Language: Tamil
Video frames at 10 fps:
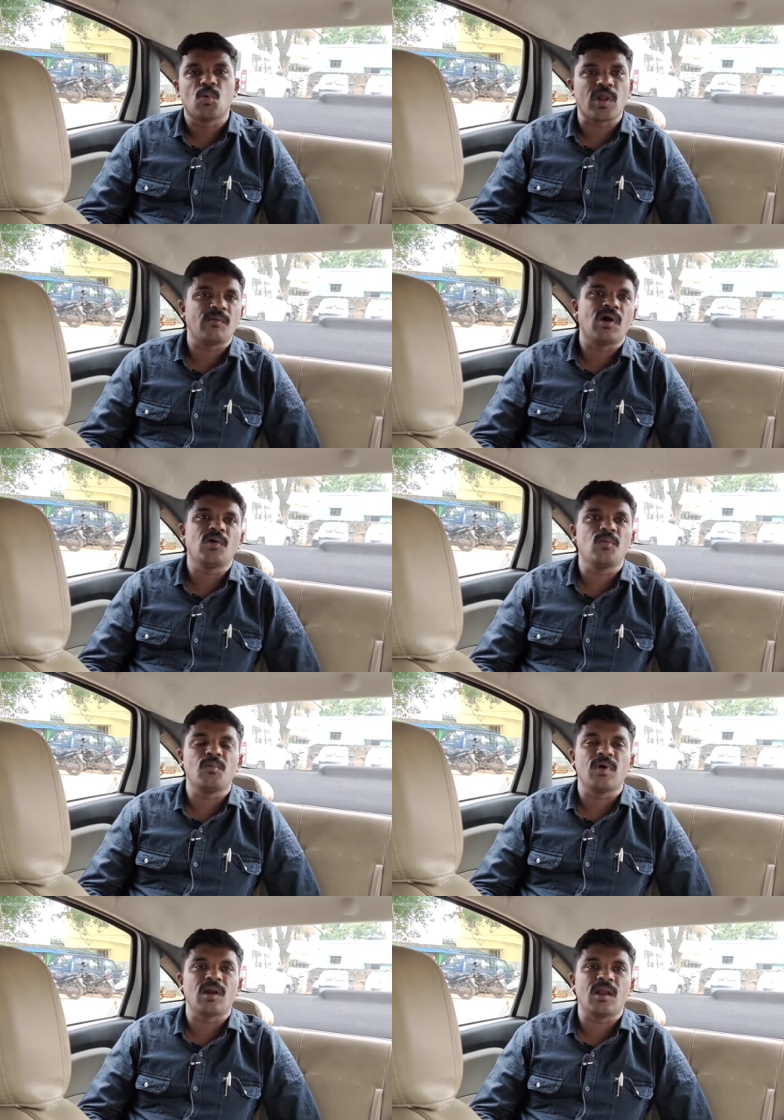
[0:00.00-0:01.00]

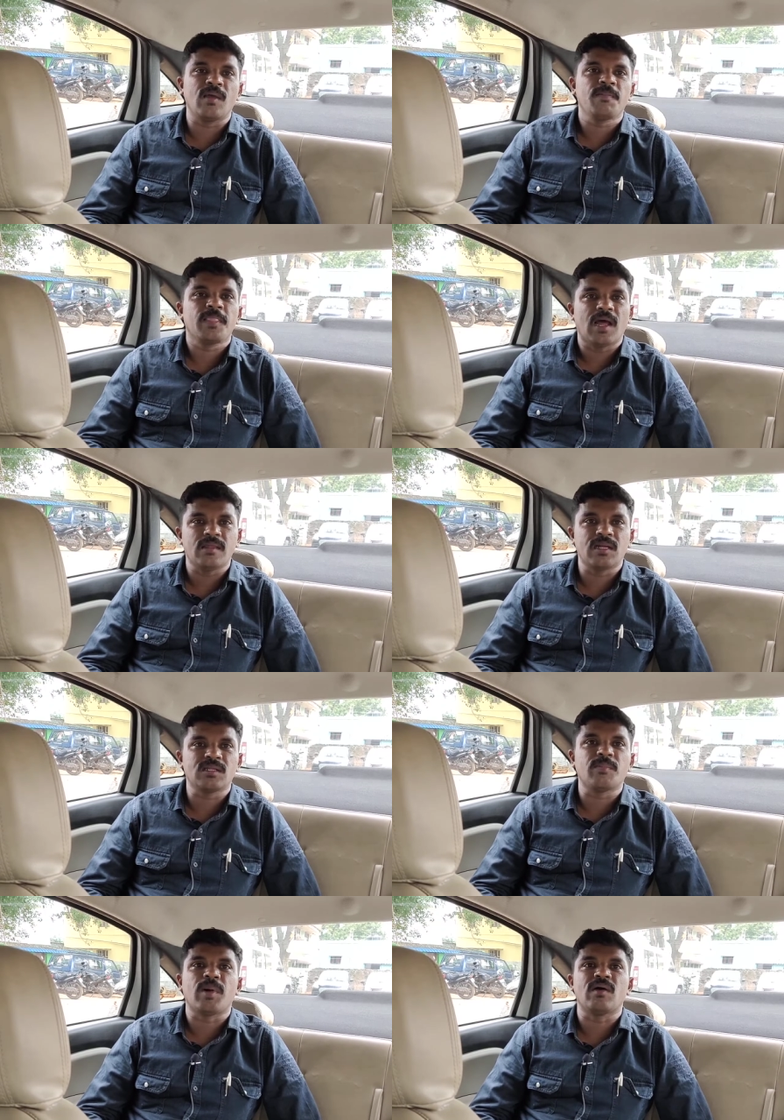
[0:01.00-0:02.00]
குறைவாகவும் வரலை அதே
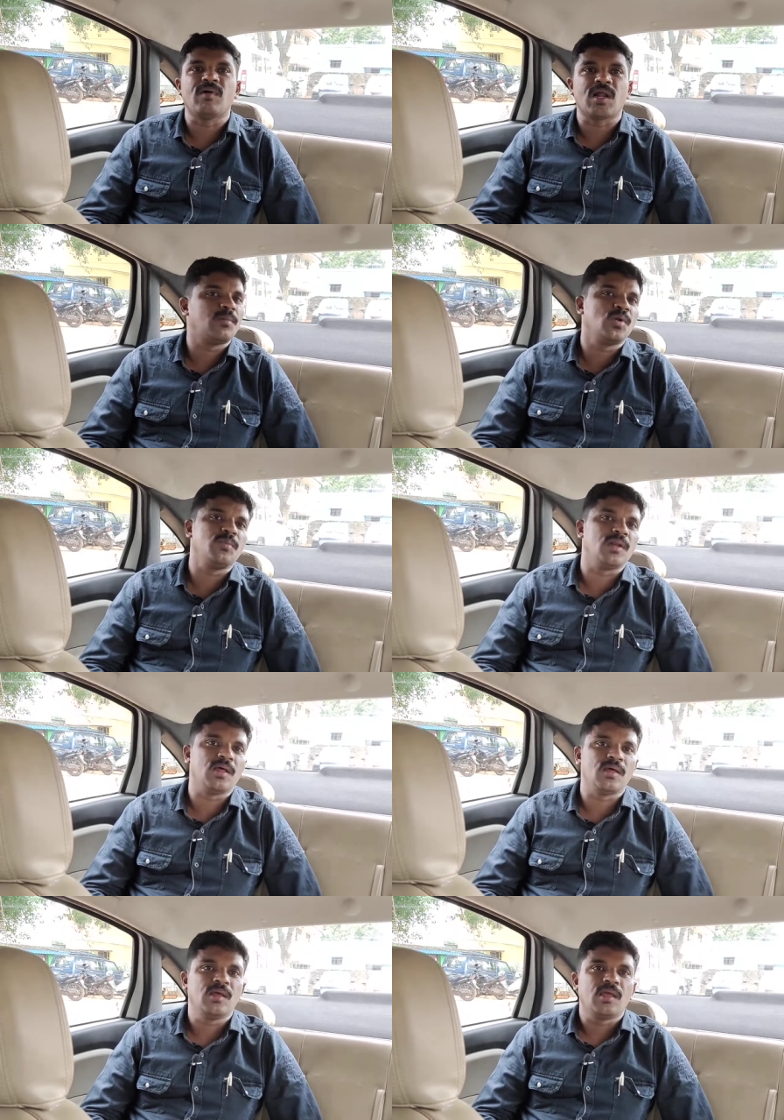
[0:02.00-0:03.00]
நேரத்தில் பணம் வராமலும்
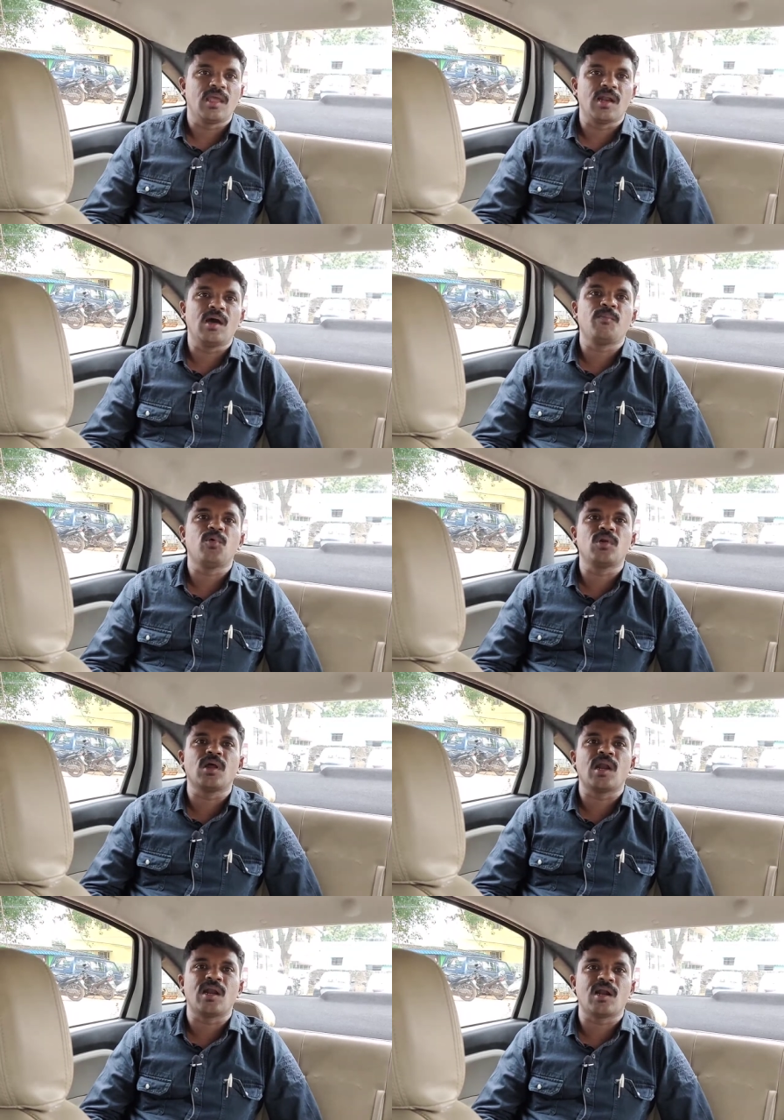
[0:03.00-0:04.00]
இல்லை ஏன்னா
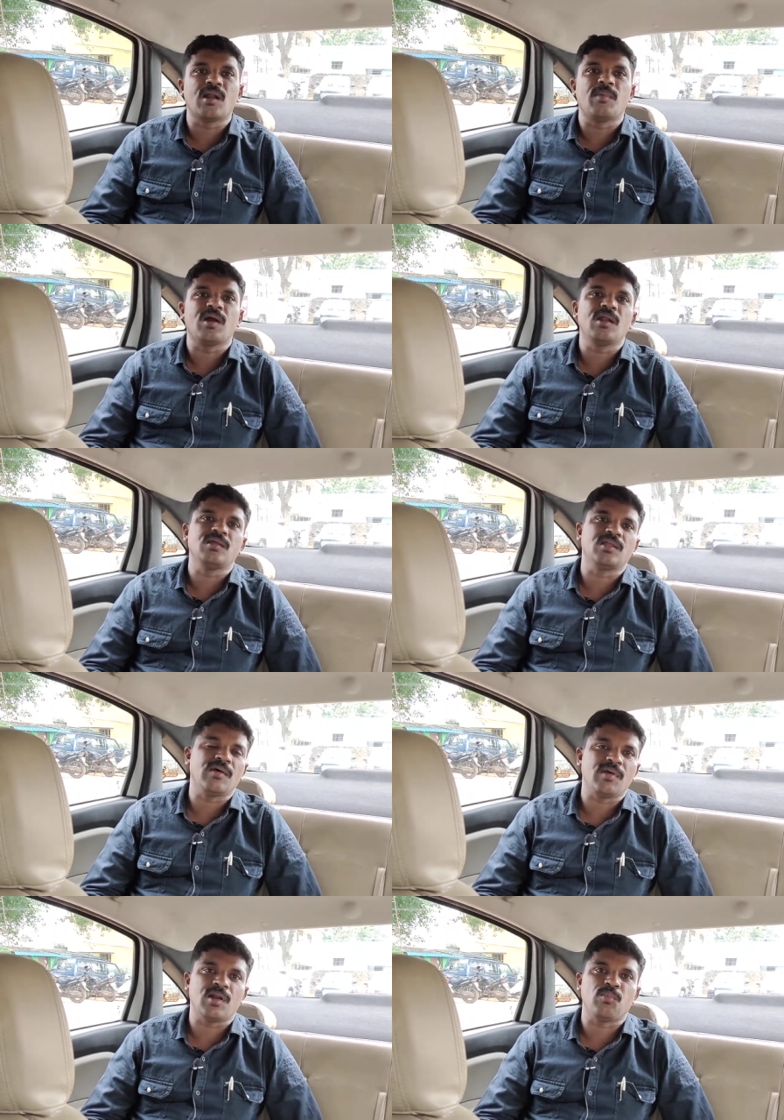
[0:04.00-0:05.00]
பொருட்கள் அன்றாட மக்களுக்கு
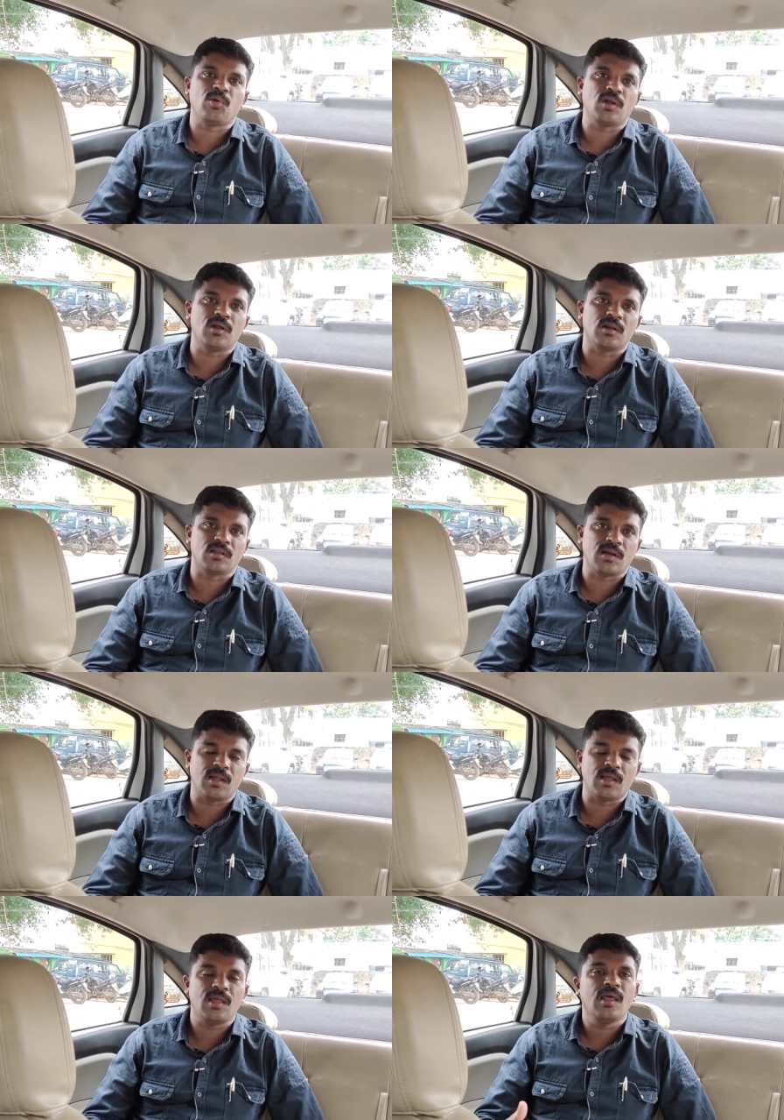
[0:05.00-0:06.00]
தேவையான பொருட்கள்ங்கிறதுனால